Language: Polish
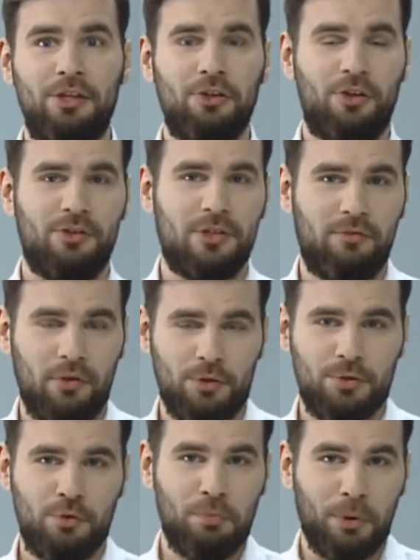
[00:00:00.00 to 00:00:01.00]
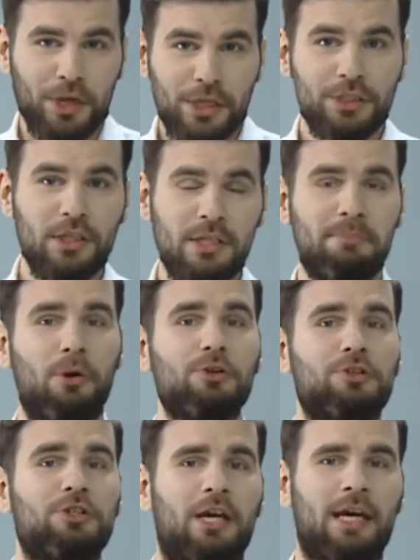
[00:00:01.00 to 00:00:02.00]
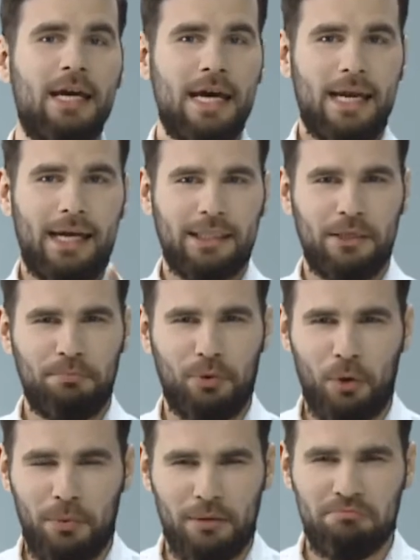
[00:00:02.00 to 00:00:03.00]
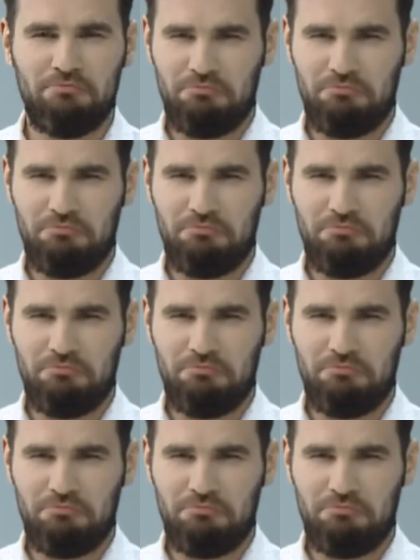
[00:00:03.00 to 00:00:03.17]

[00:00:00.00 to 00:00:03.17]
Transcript: idących wniosków, bo jeśli spojrzy się na ten problem